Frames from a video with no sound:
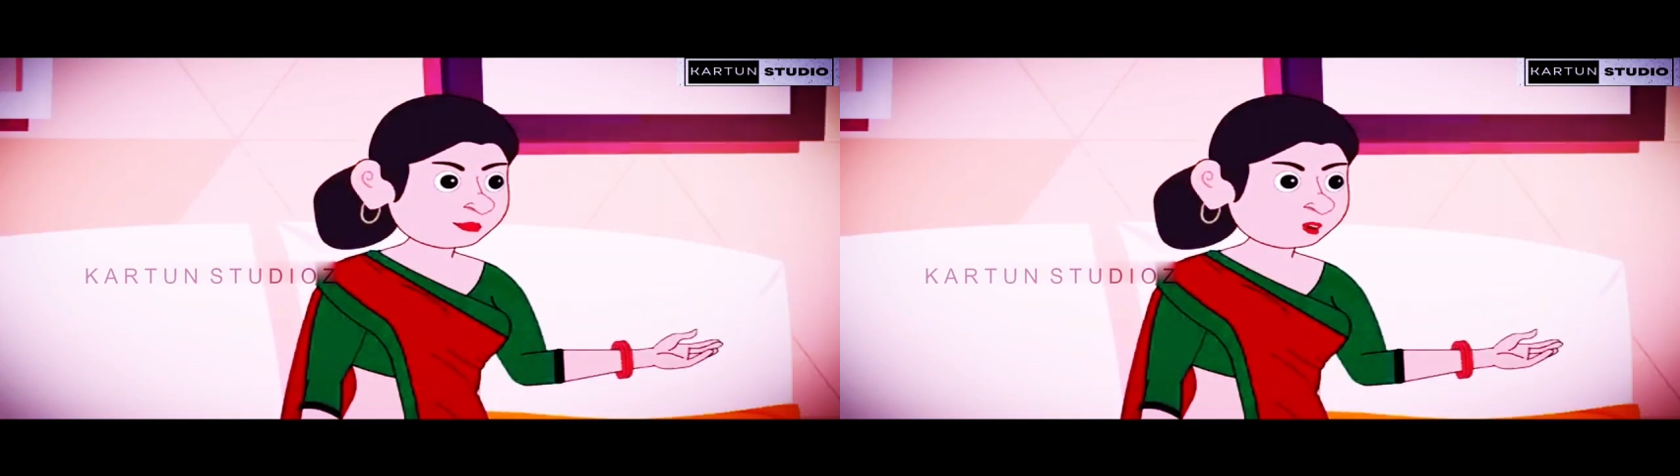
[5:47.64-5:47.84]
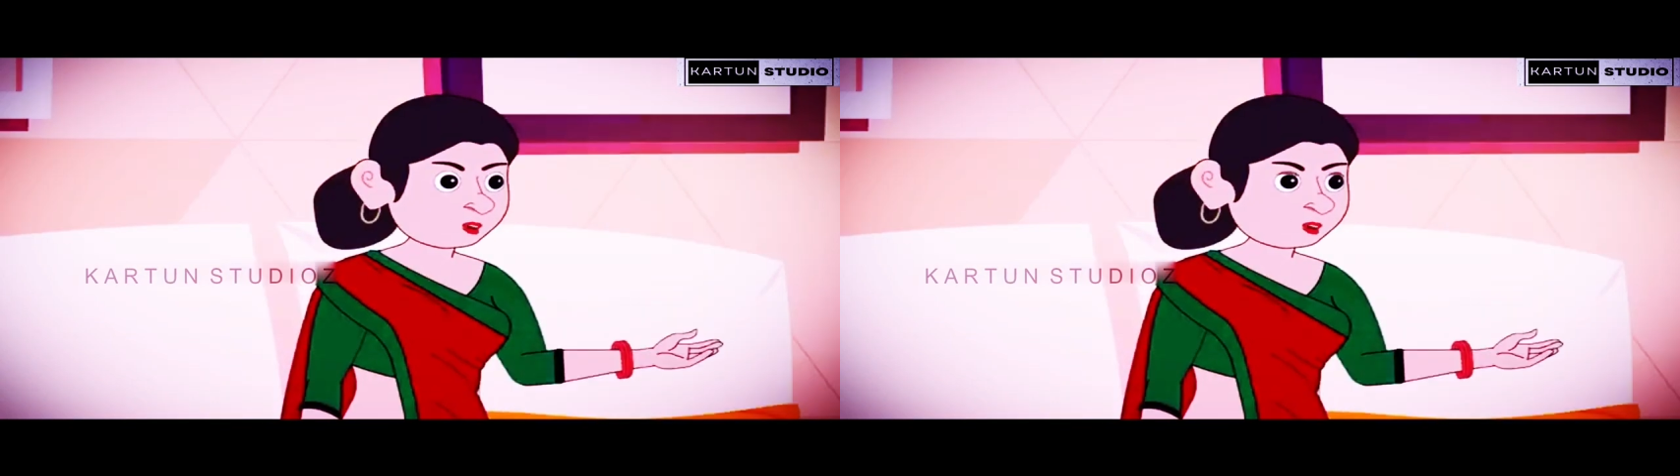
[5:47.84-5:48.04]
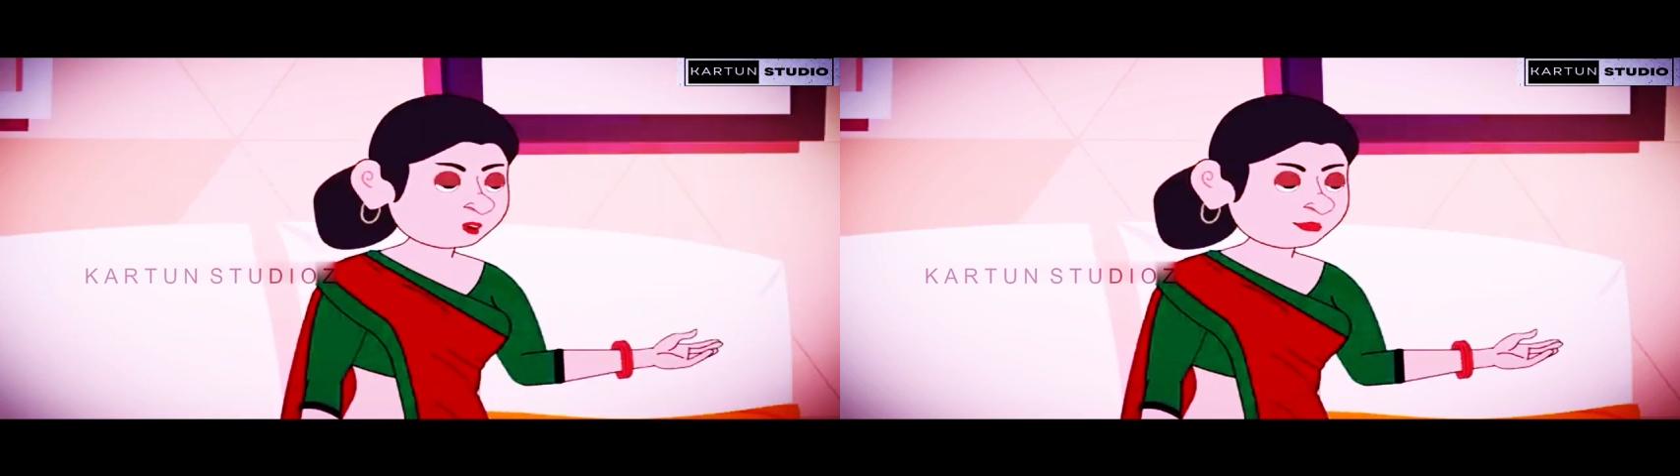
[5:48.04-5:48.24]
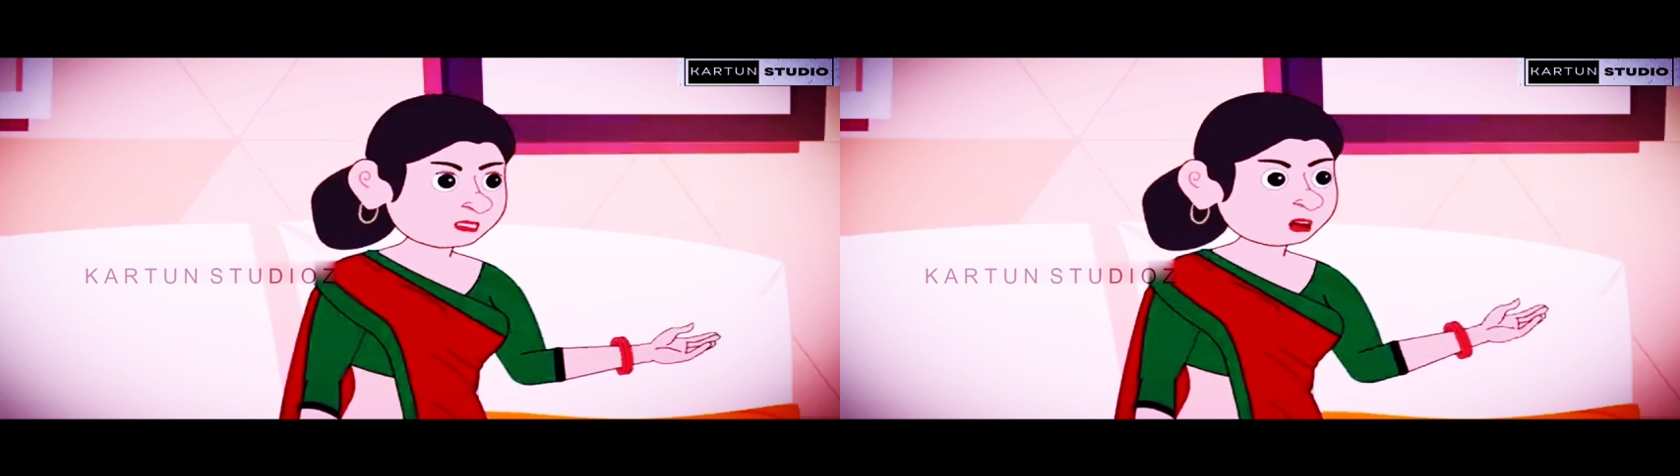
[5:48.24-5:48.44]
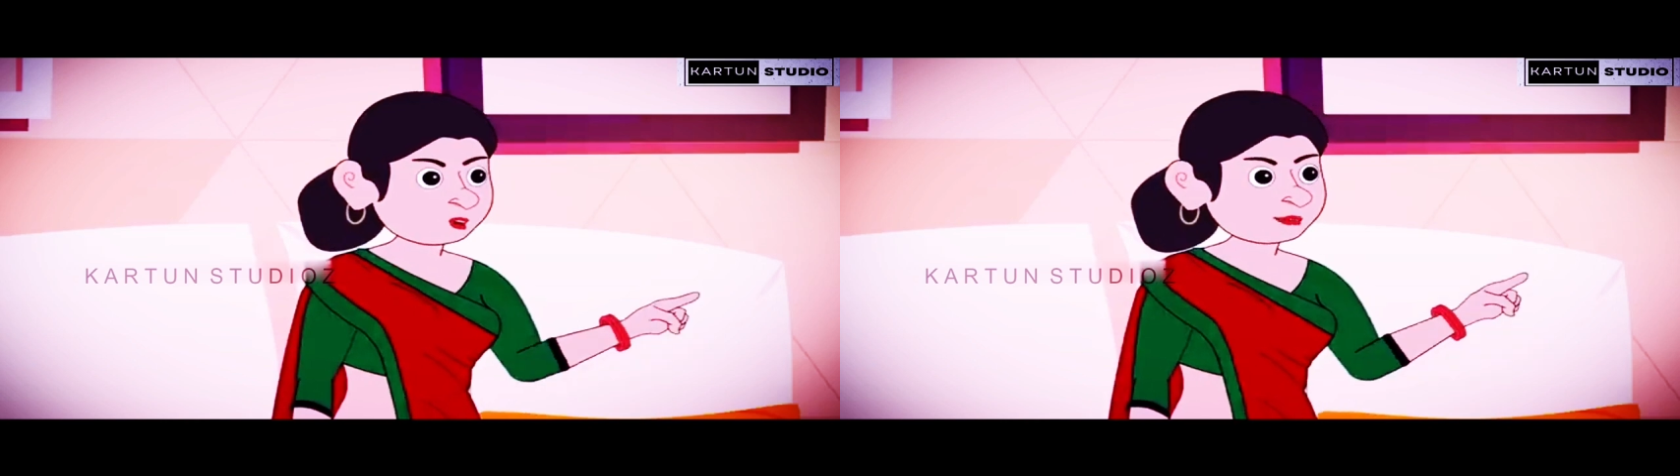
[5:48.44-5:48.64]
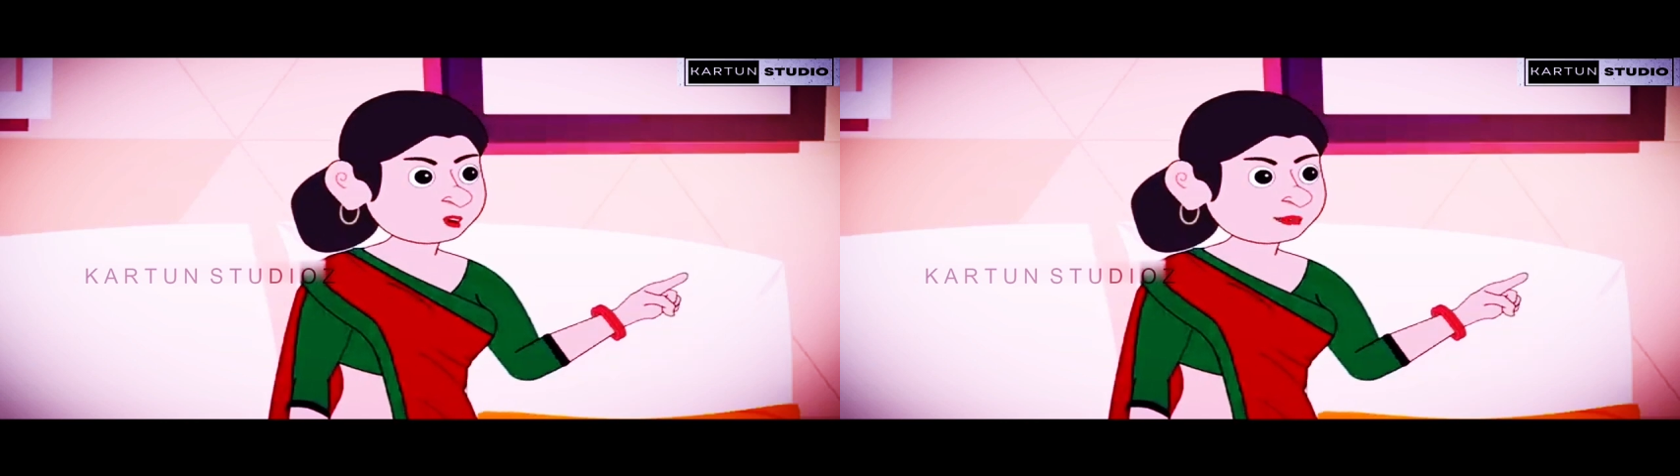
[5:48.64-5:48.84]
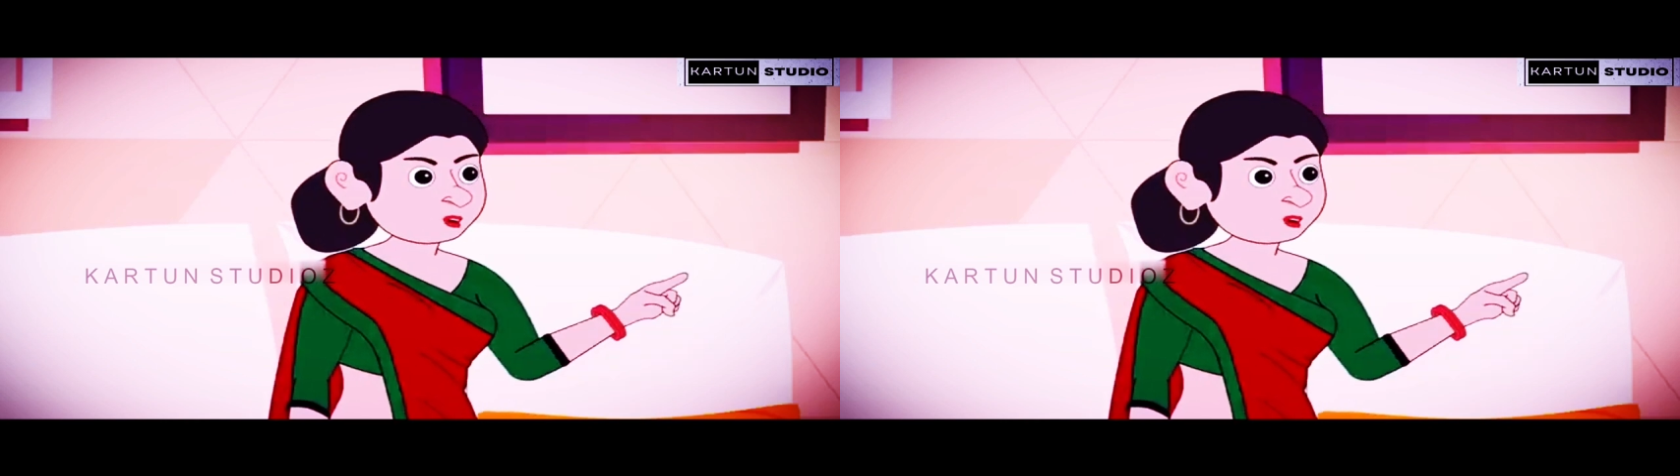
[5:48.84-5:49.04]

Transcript: अरे ना बेटा मैं हूँ